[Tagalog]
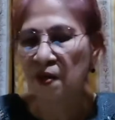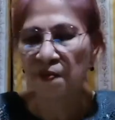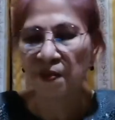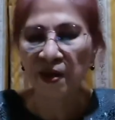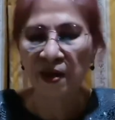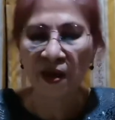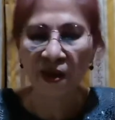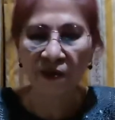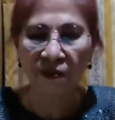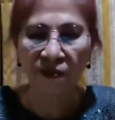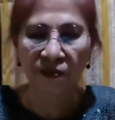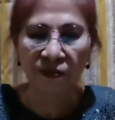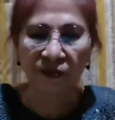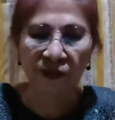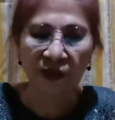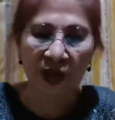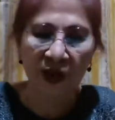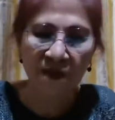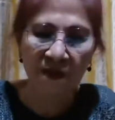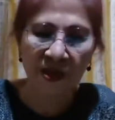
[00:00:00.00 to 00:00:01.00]
mamaya
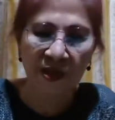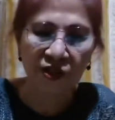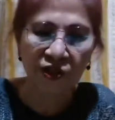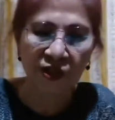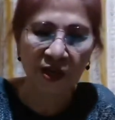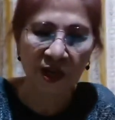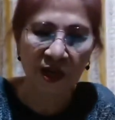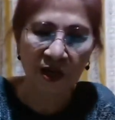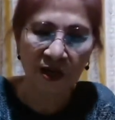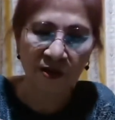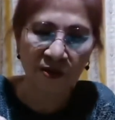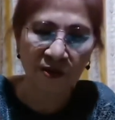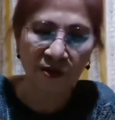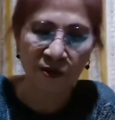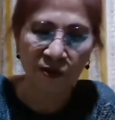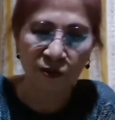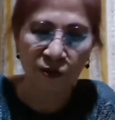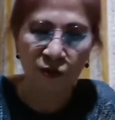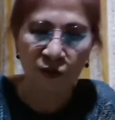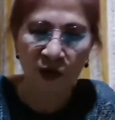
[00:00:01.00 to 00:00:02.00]
kung tama siya
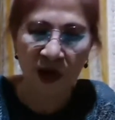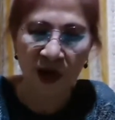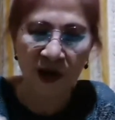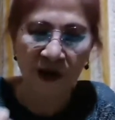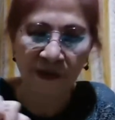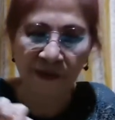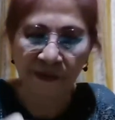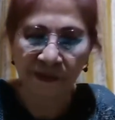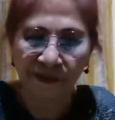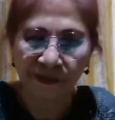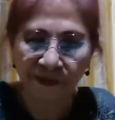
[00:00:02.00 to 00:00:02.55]
o kulang.